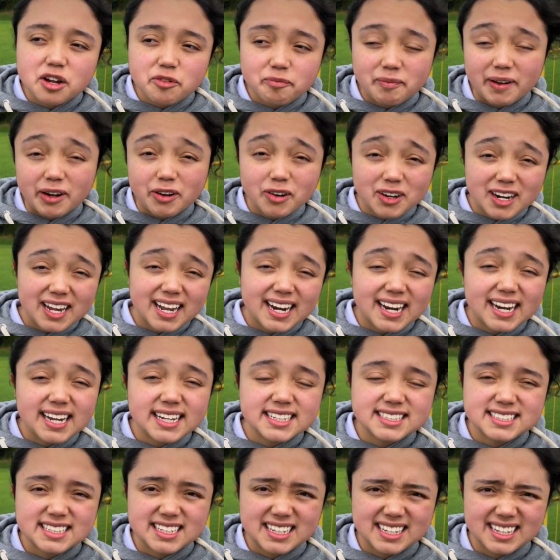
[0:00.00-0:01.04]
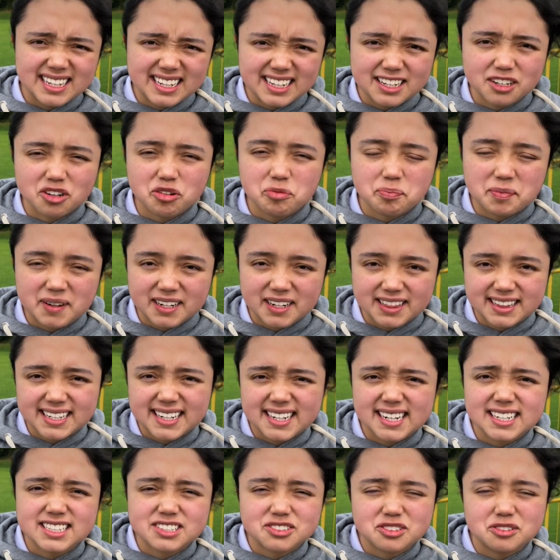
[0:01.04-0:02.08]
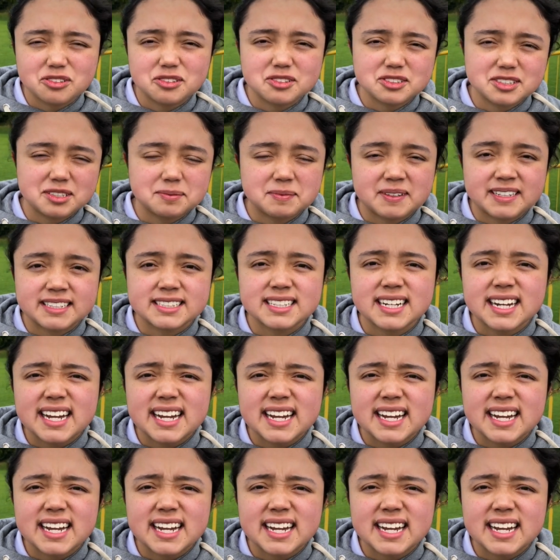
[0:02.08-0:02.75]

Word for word: mejorarlas y compartirlas con los demás.